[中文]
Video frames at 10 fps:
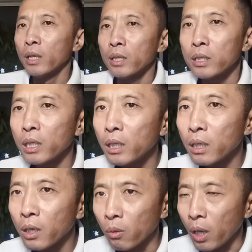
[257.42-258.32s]
这
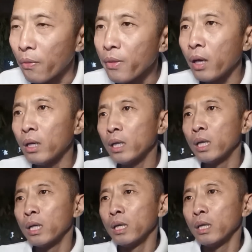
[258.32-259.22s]
个老蓝呐，
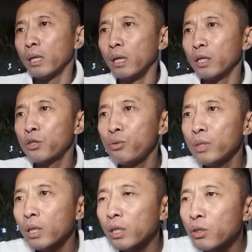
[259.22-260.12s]
呃，去
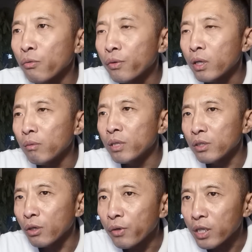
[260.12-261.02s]
那个消歌舞厅
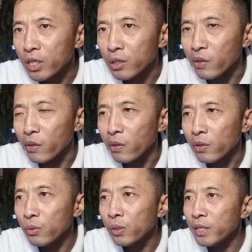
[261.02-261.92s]
消费的时候，
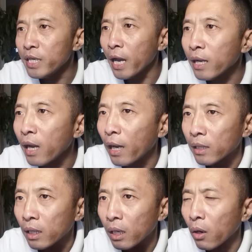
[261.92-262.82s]
就跟严凯
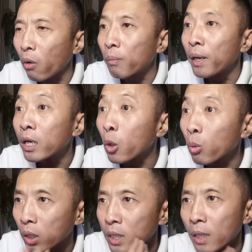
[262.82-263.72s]
他老婆勾
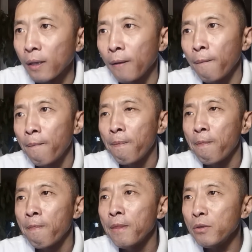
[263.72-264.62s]
搭上了。
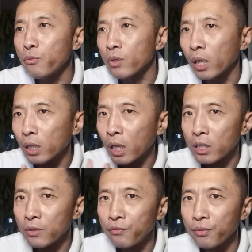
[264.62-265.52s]
那女的她
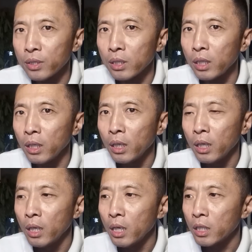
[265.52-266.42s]
是负责
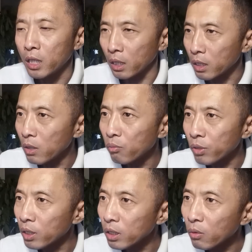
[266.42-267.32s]
整个舞
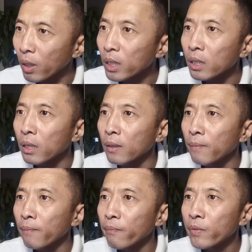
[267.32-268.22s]
厅的管理的，
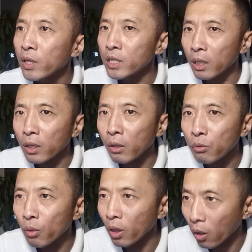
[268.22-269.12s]
相当
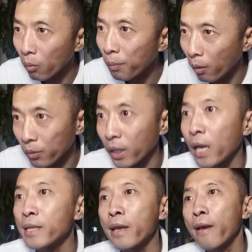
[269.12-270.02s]
于劳保的概念。